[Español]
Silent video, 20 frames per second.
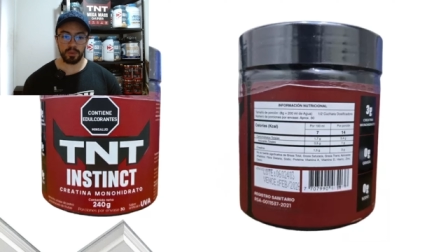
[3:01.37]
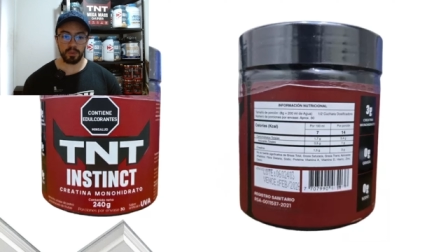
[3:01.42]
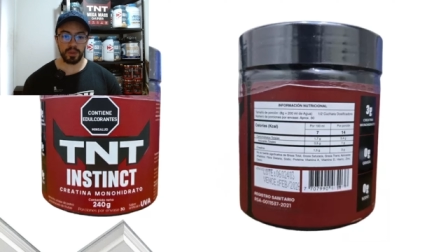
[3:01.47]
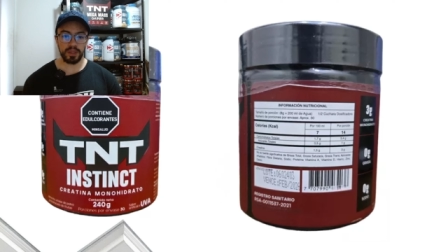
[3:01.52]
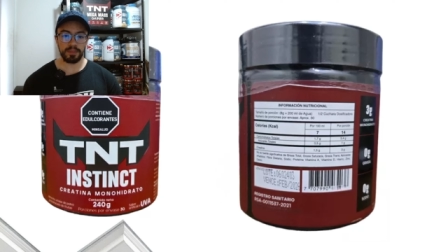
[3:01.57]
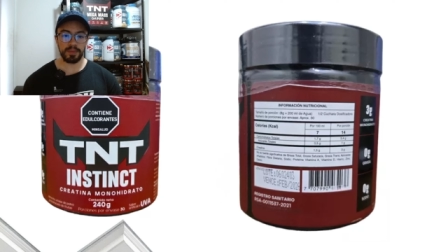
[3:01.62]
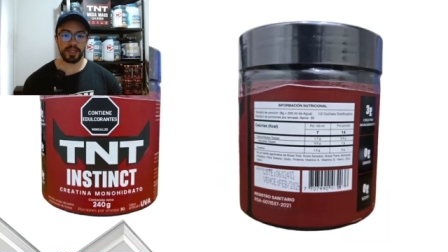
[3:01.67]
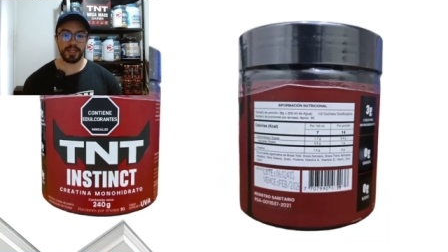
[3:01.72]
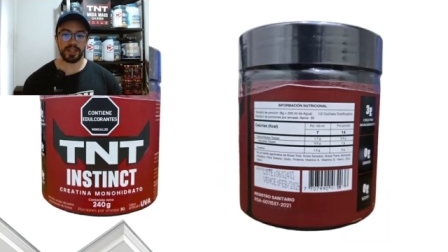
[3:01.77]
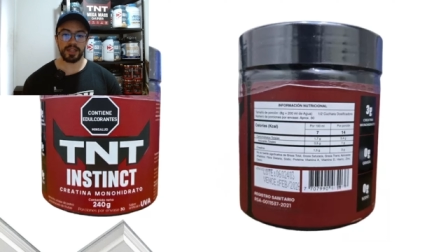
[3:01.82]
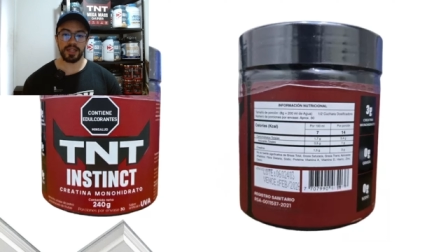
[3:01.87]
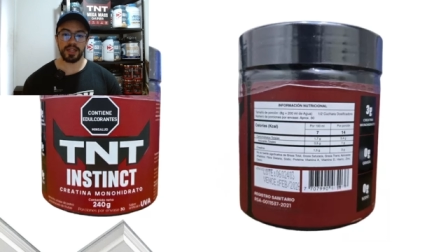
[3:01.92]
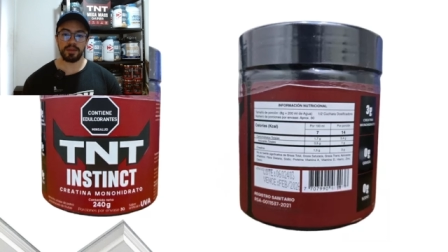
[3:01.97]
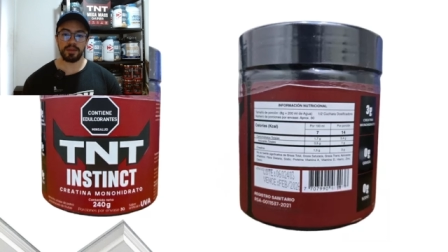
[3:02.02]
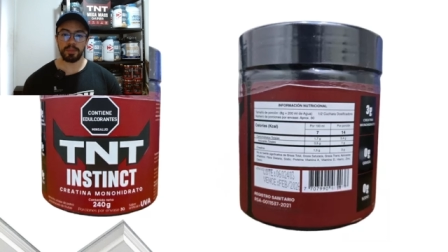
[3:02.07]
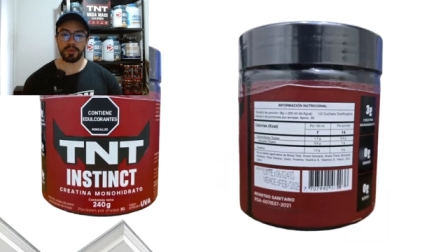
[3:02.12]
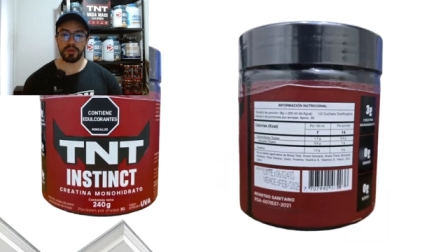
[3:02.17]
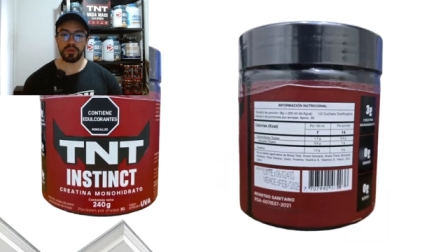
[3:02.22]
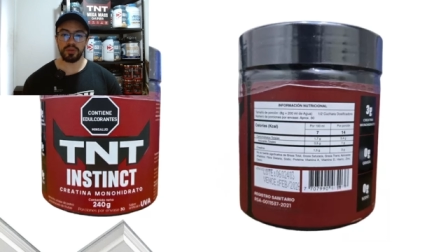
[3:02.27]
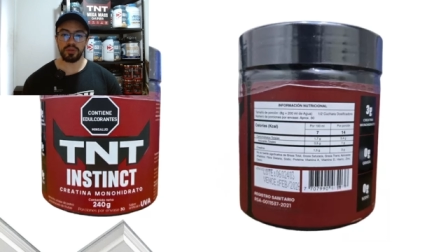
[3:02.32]
cual viene en el
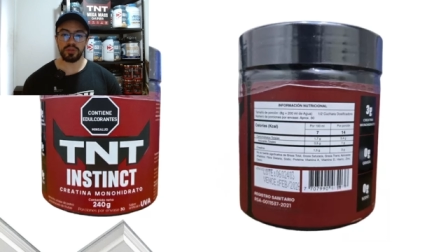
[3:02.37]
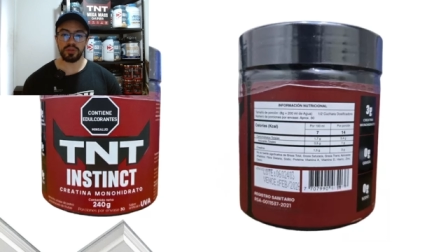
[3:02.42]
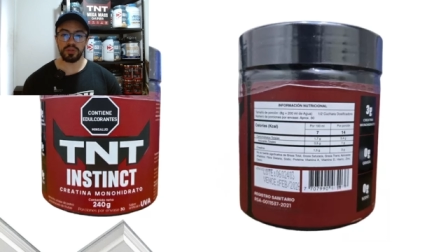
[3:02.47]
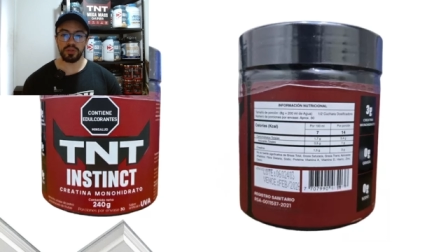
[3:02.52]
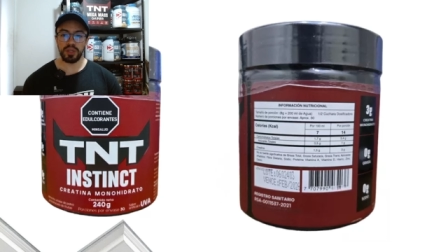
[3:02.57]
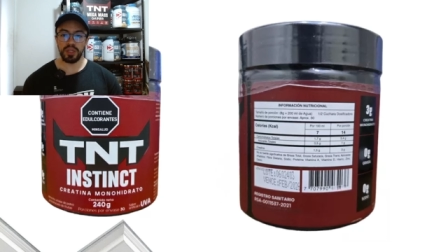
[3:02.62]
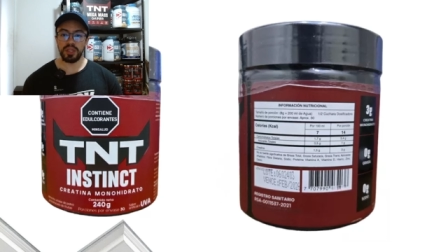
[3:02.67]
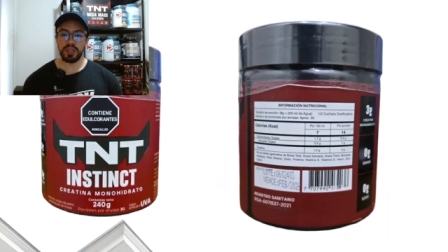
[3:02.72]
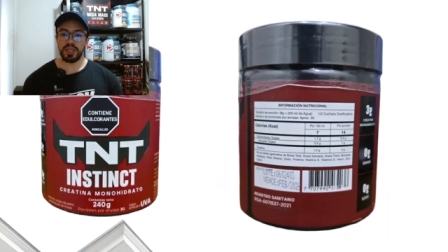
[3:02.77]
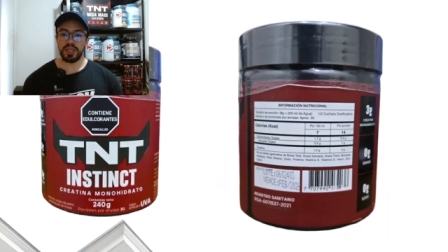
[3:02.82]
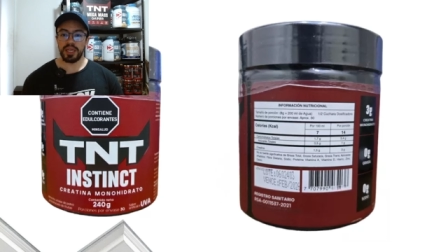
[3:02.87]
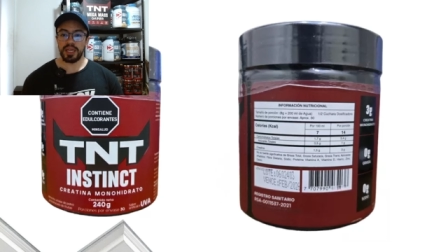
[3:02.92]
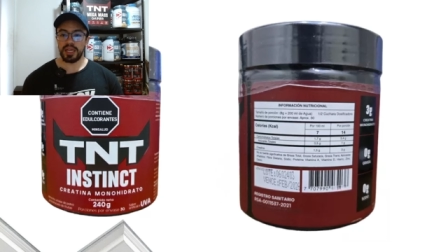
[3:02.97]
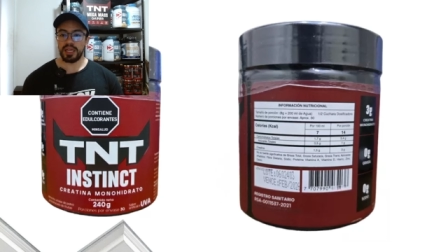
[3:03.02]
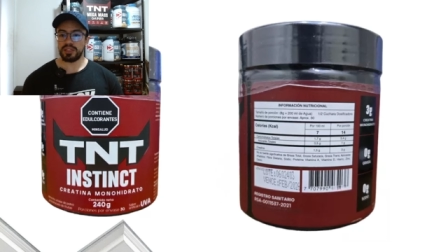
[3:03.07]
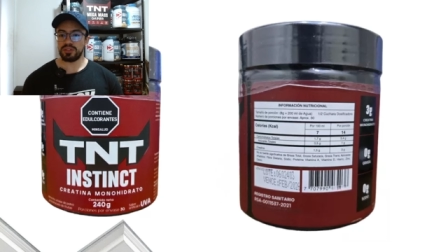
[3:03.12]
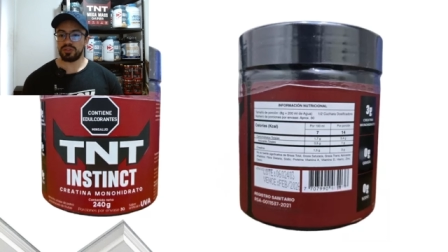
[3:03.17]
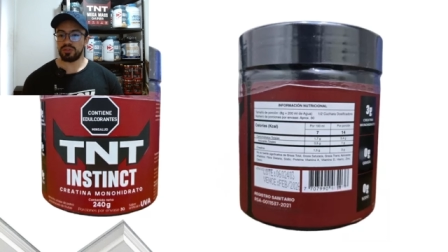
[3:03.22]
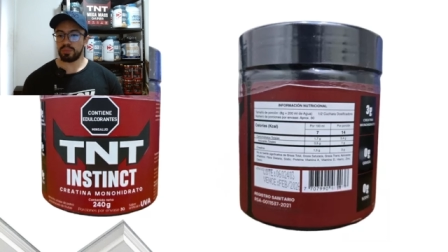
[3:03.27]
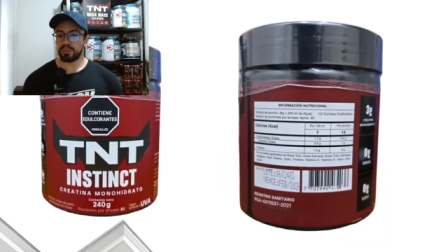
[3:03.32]
producto.
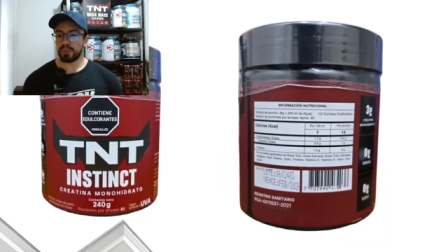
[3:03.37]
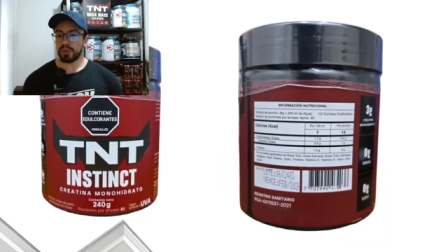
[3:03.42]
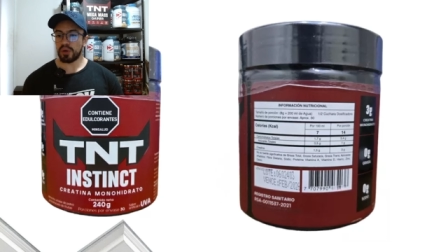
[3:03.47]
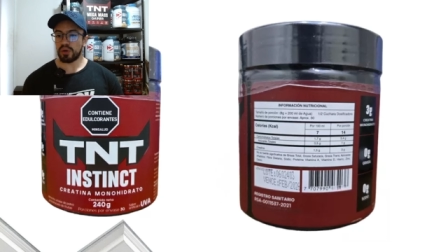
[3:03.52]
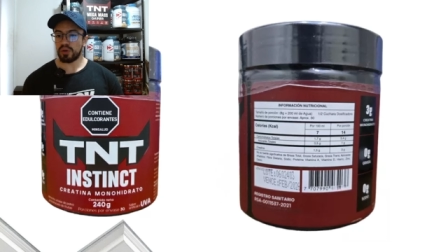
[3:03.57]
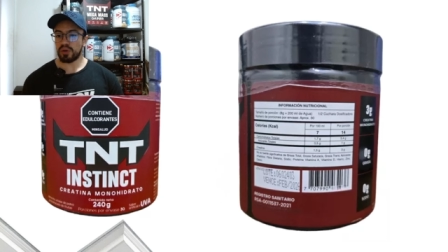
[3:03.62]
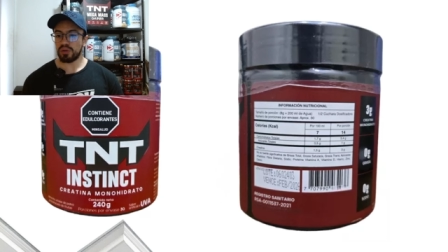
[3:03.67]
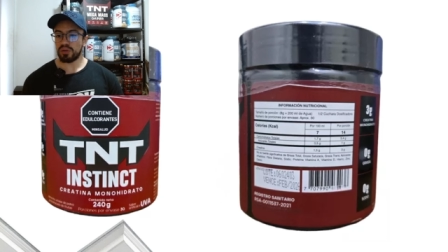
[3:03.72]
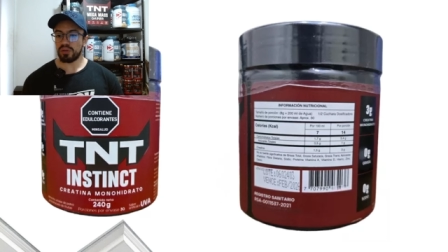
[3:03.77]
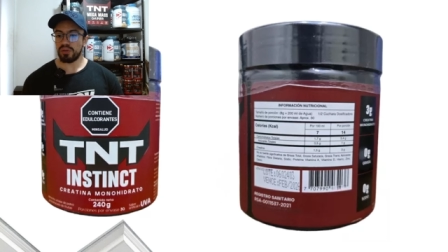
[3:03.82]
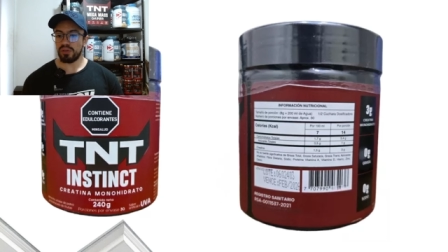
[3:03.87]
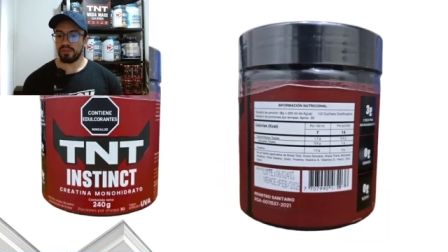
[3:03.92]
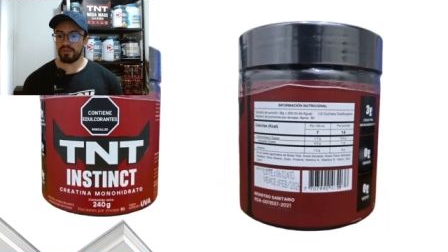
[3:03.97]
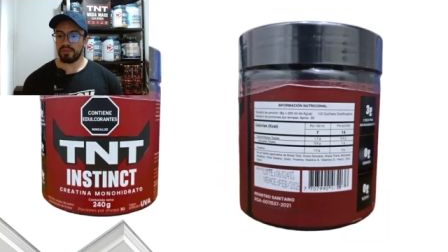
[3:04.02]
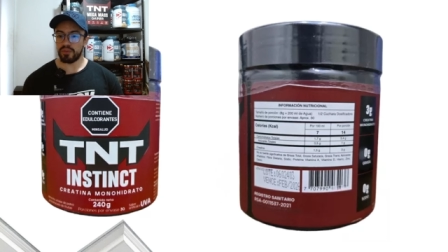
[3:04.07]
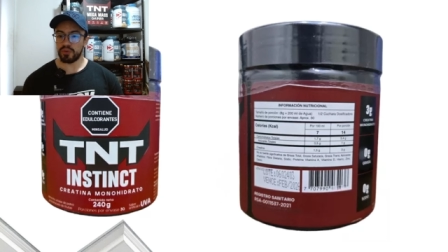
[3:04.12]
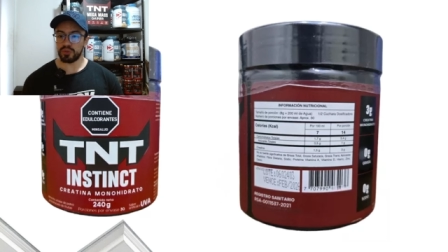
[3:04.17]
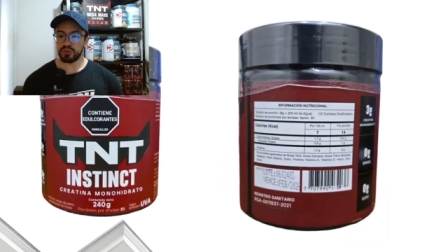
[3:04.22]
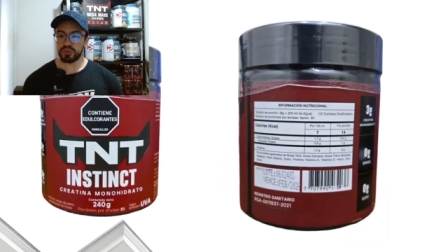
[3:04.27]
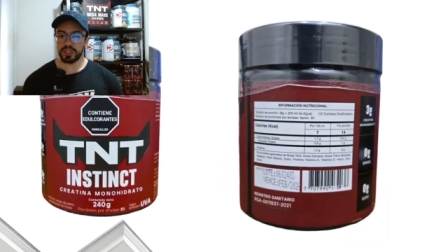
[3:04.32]
Es un poco
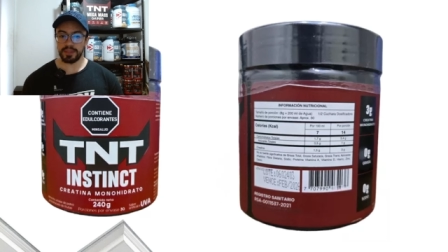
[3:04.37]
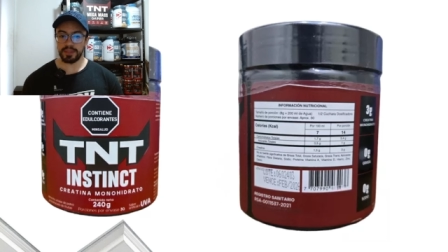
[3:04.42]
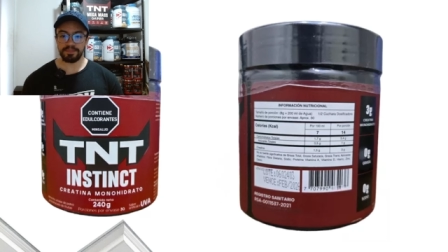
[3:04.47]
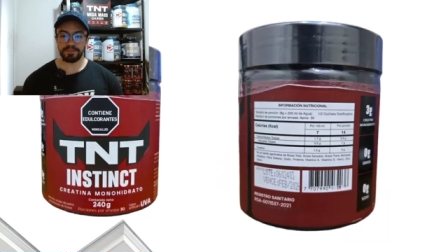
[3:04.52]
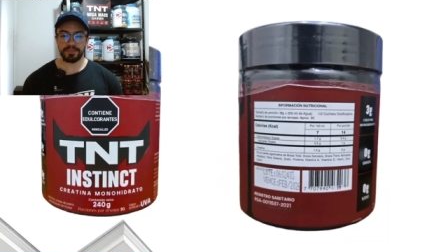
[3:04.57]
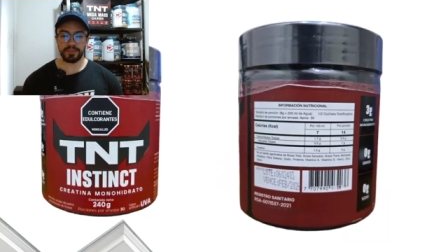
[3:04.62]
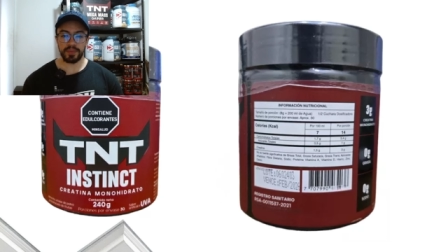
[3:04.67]
confusa